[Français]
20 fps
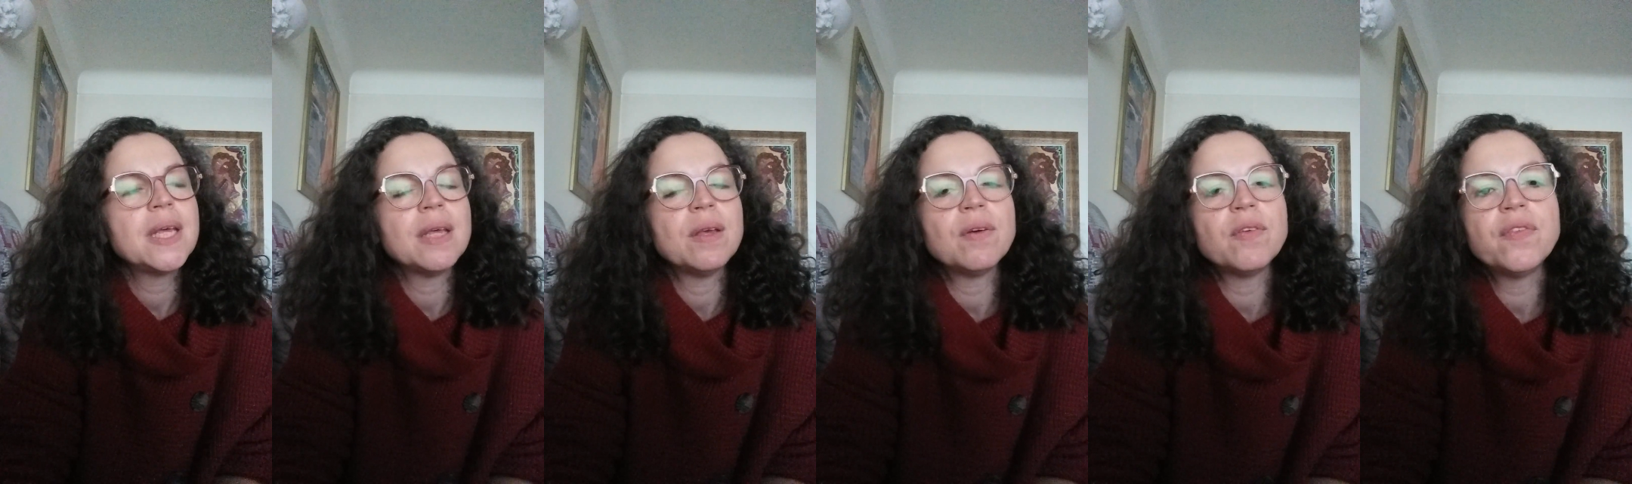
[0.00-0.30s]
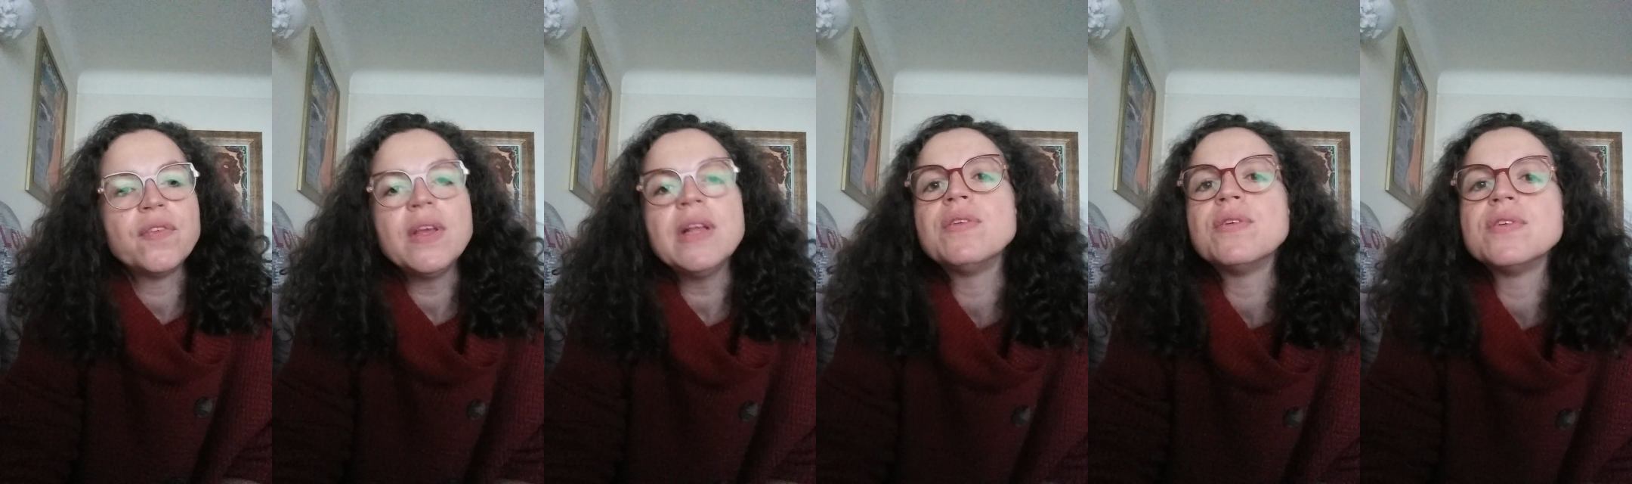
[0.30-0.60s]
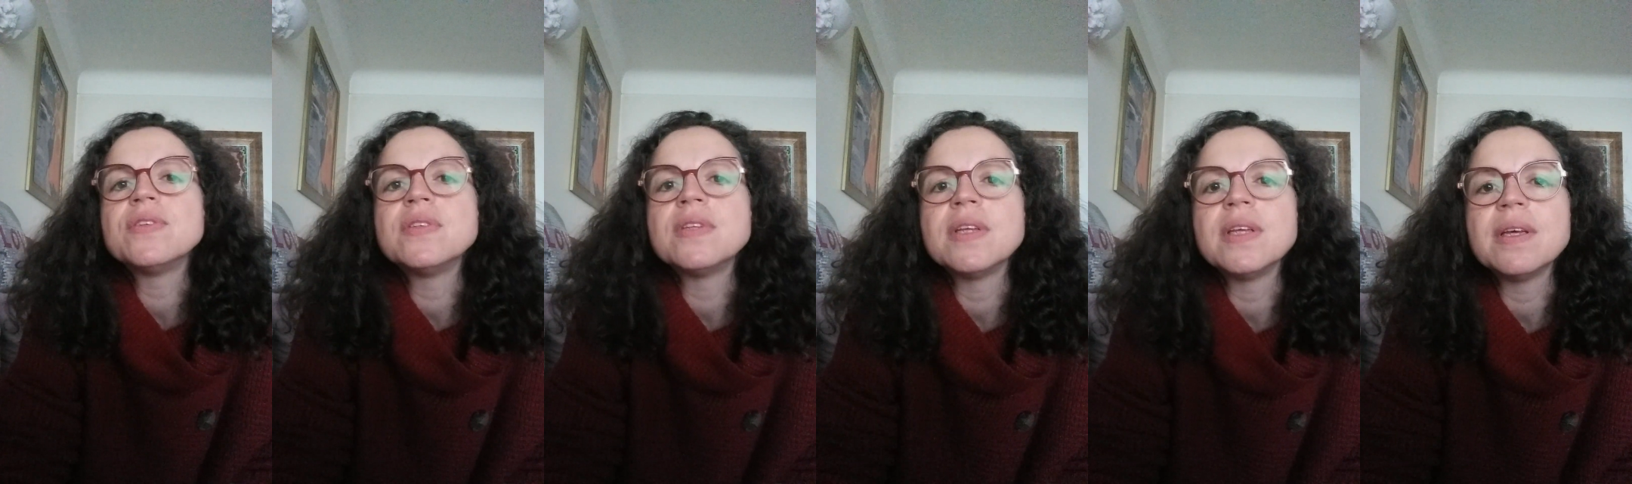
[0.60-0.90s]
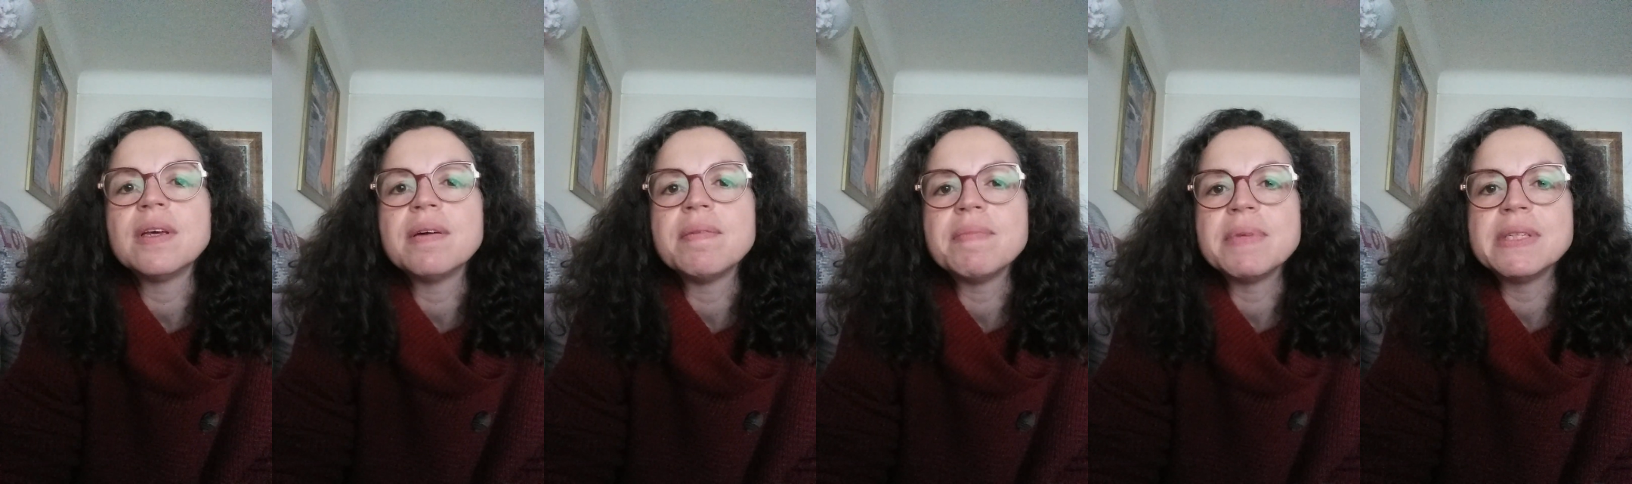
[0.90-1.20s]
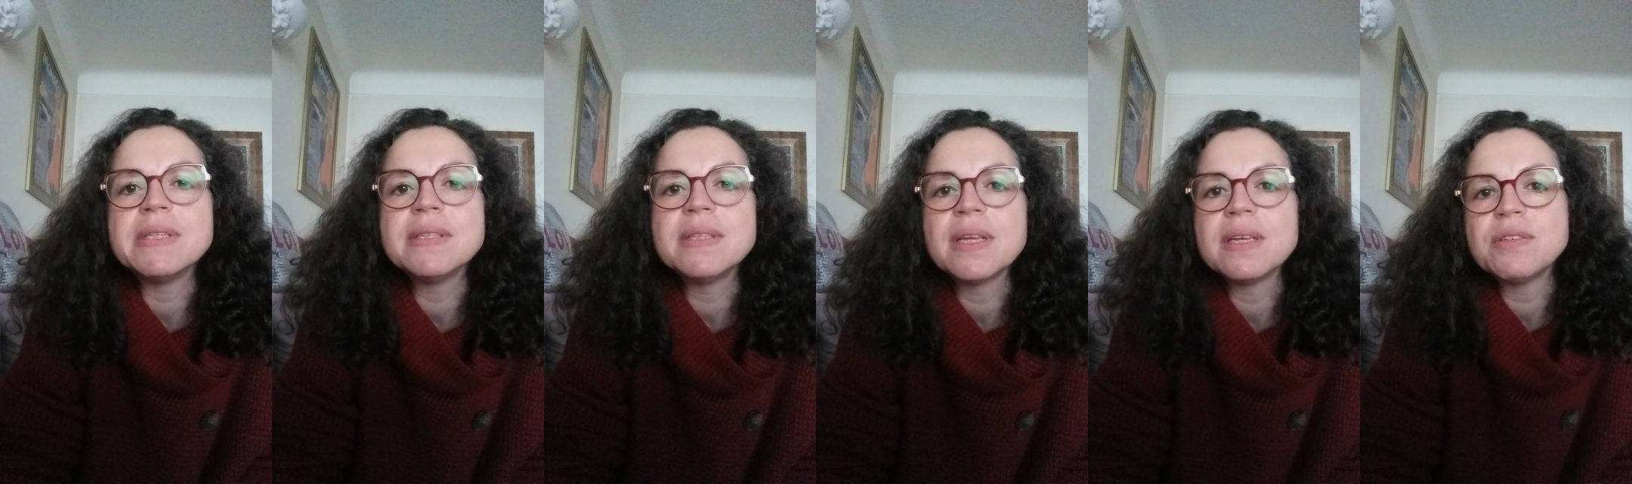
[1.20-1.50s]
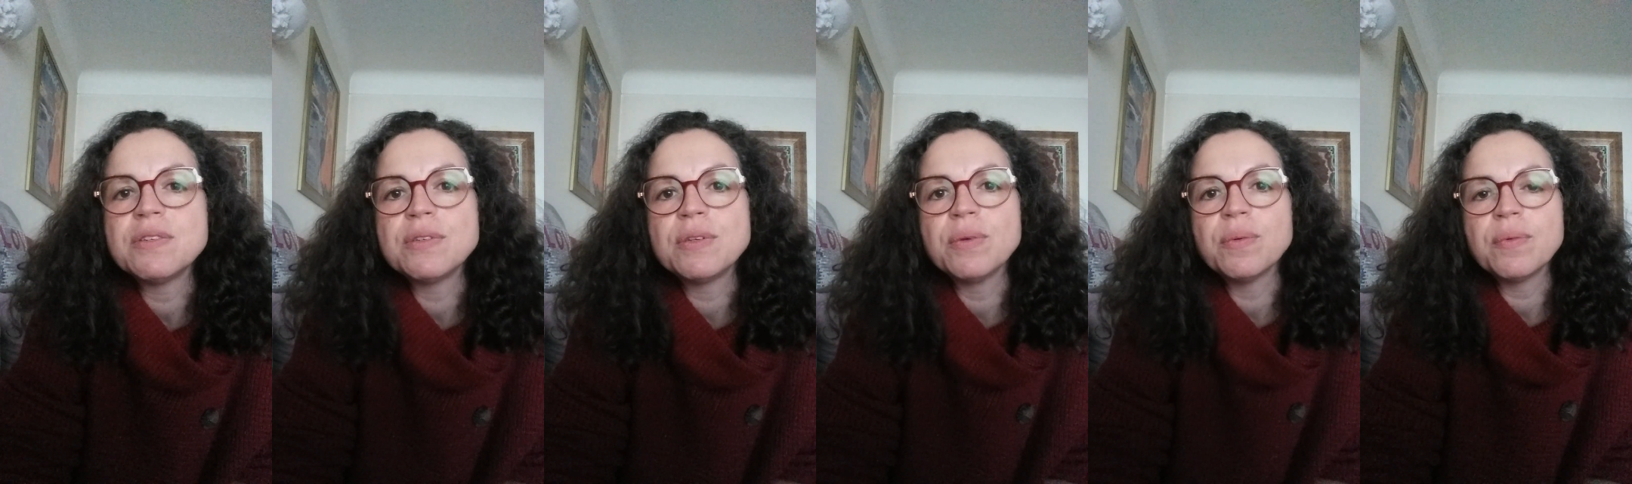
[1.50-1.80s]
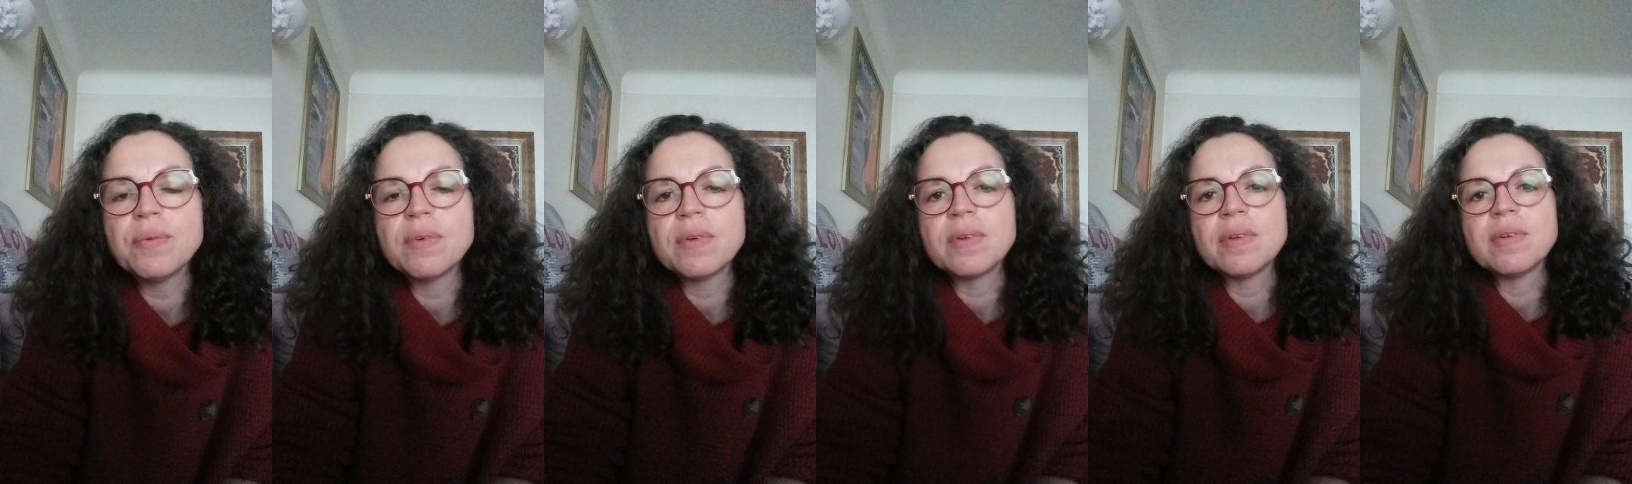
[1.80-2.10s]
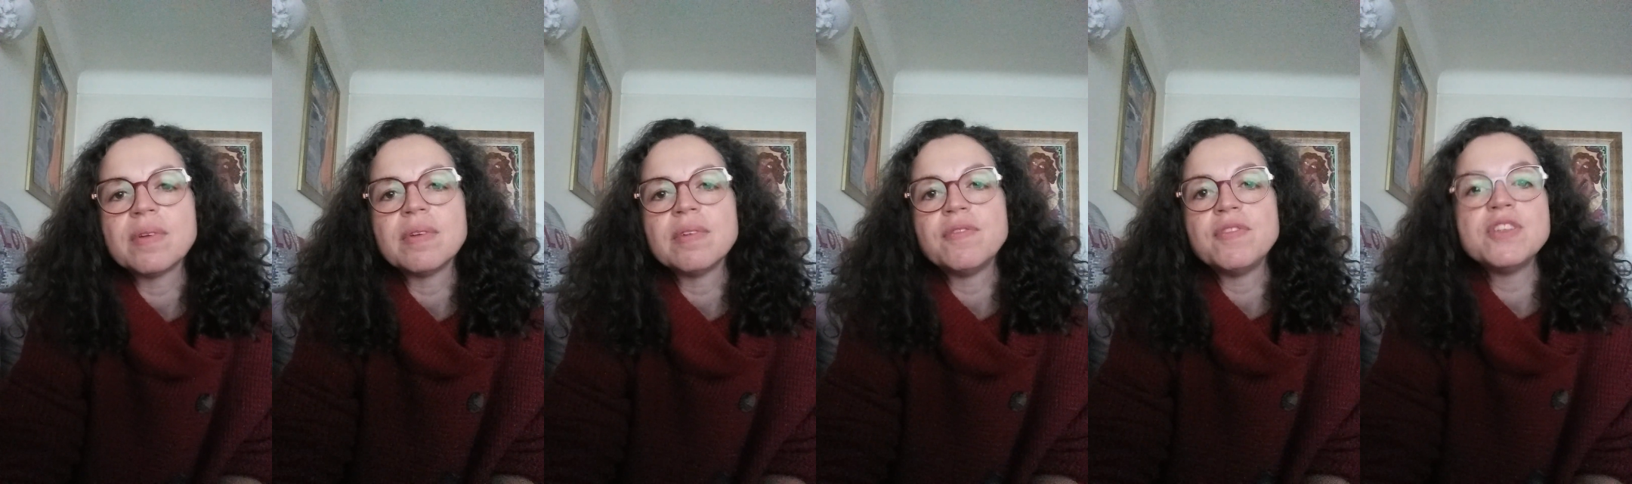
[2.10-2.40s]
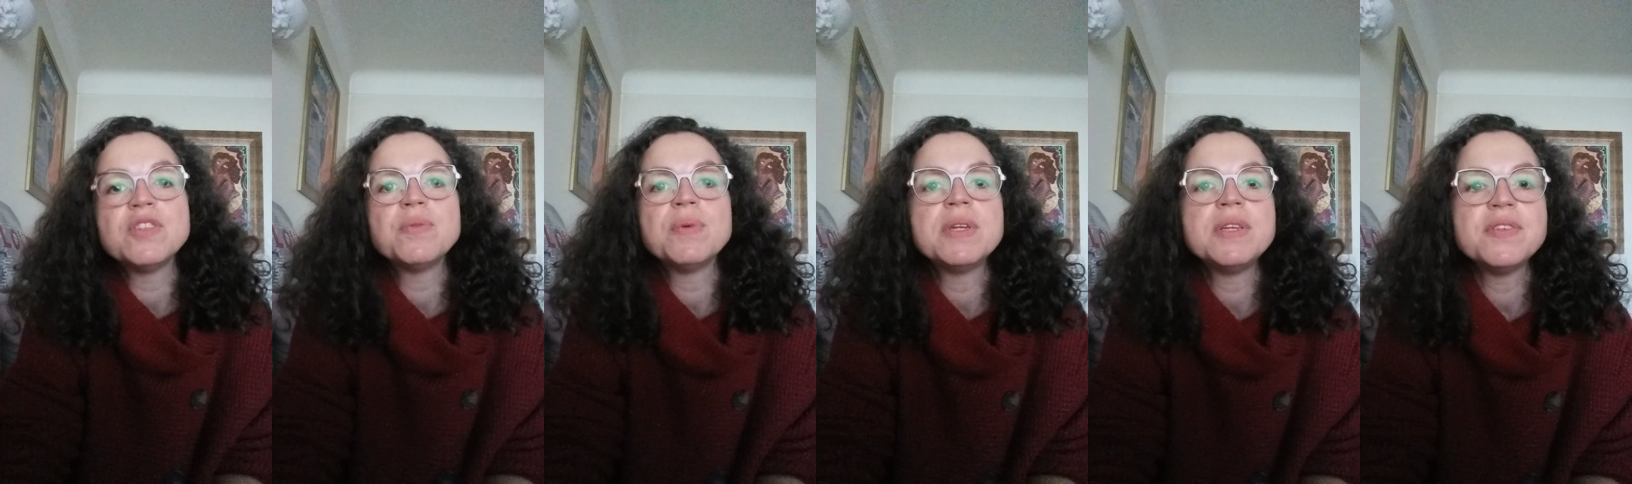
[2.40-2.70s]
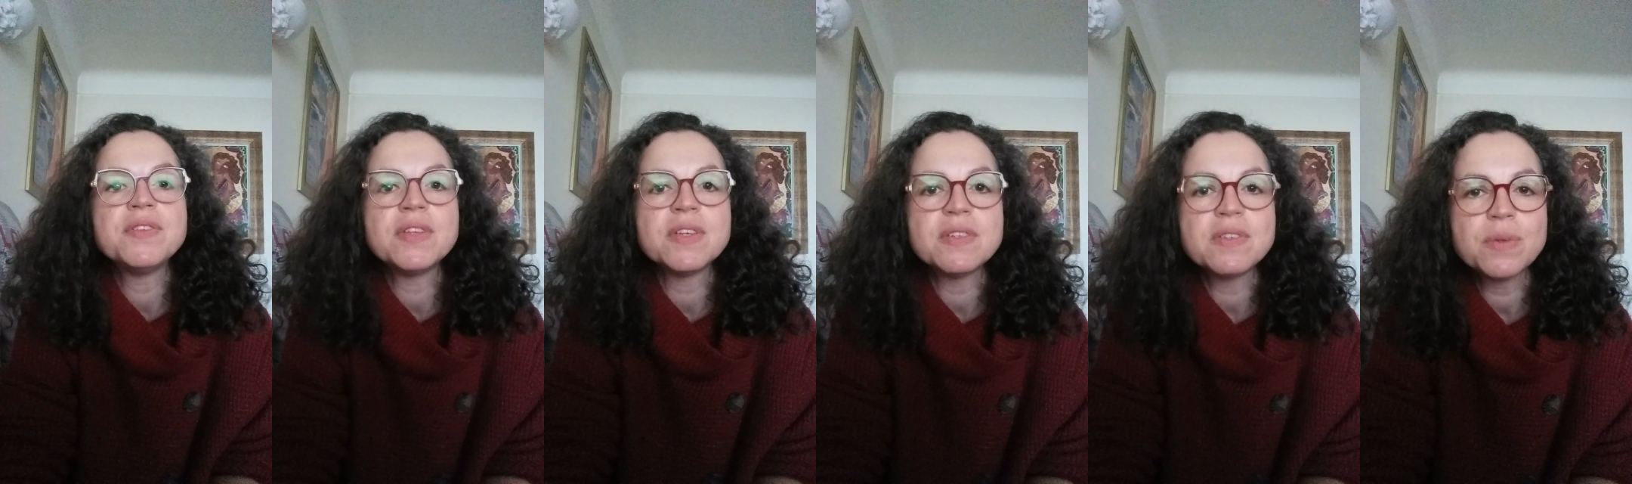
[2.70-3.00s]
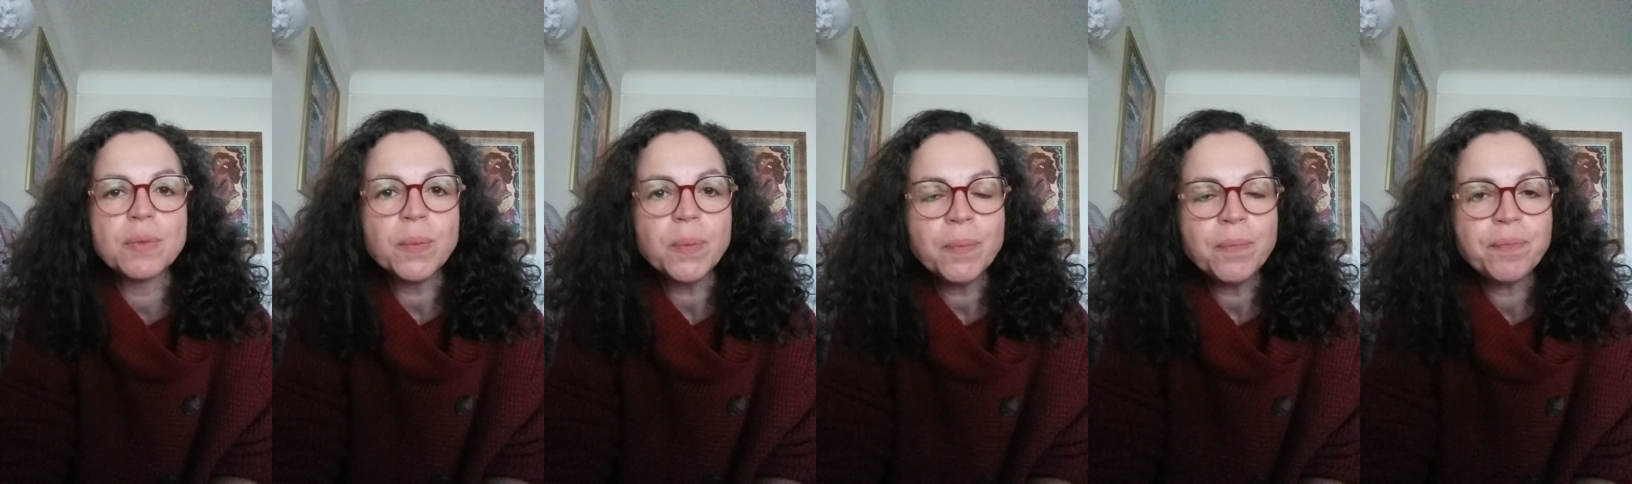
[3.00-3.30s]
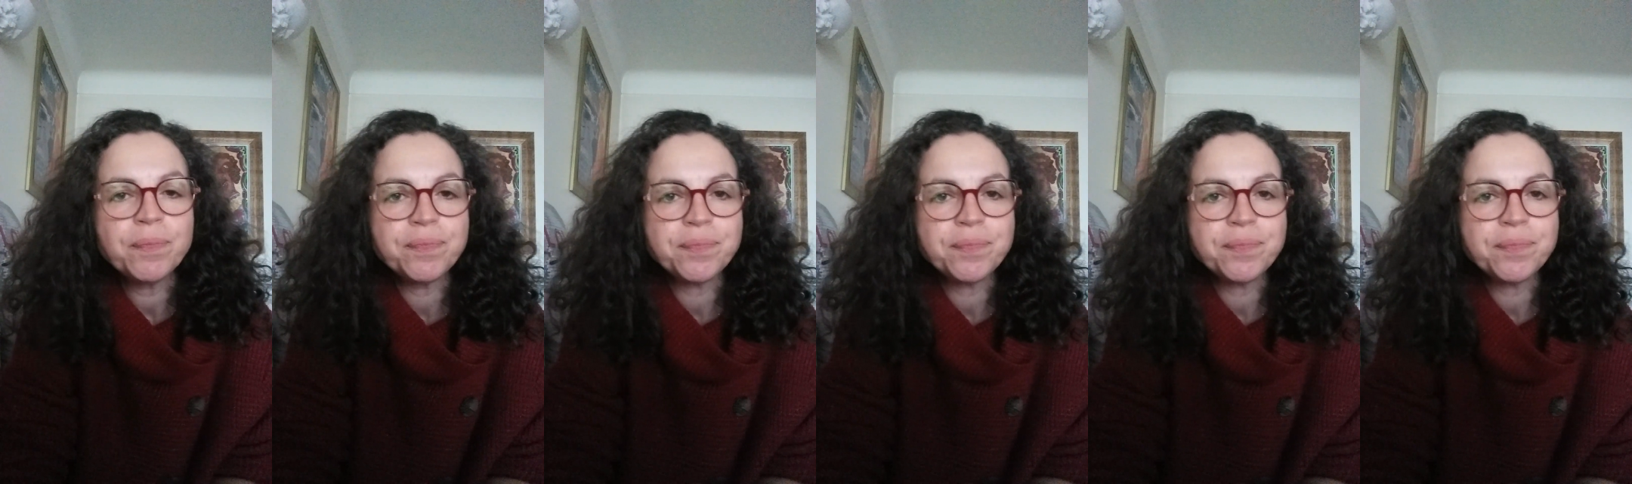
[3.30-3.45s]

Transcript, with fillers: Et au fil de ces euh, méditations, visualisations